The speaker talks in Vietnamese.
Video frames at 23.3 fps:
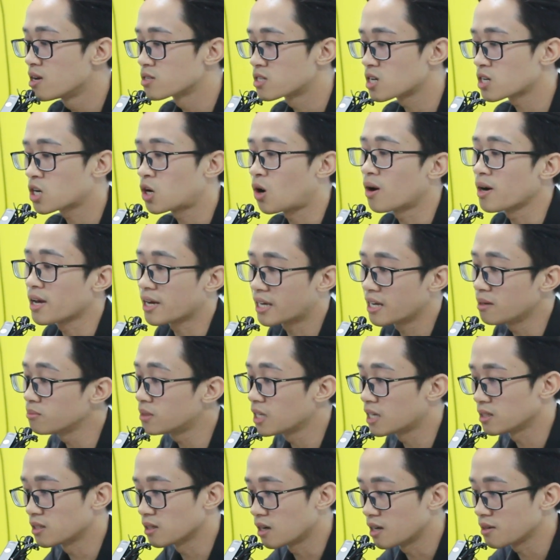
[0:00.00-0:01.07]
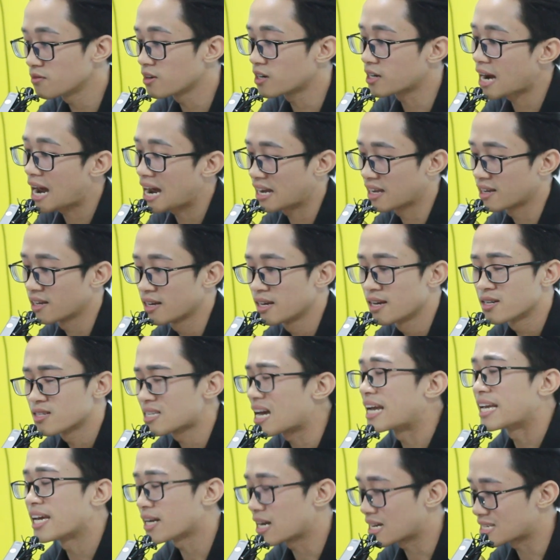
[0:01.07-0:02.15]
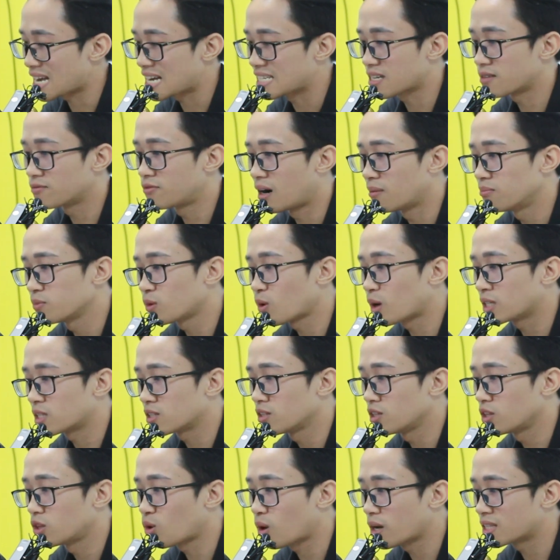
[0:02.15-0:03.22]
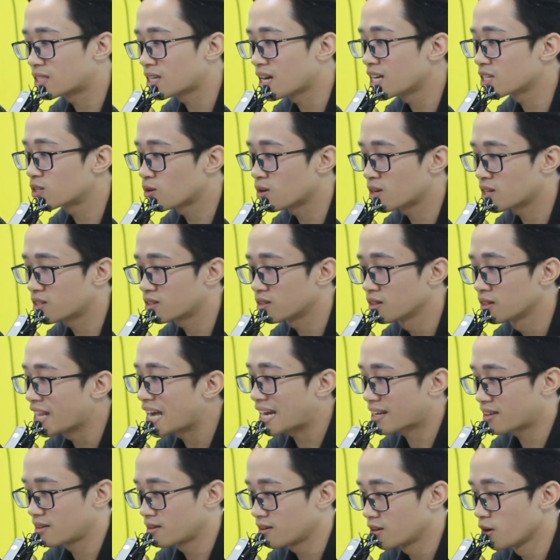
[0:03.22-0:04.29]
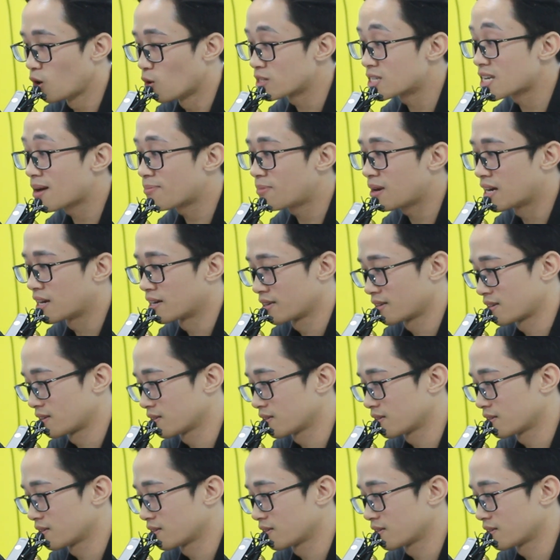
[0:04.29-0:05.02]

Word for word: rất khó để kiếm tiền từ lĩnh vực này sai nhất là sai sản phẩm nói nói thế cho nó nét đổi sếp đi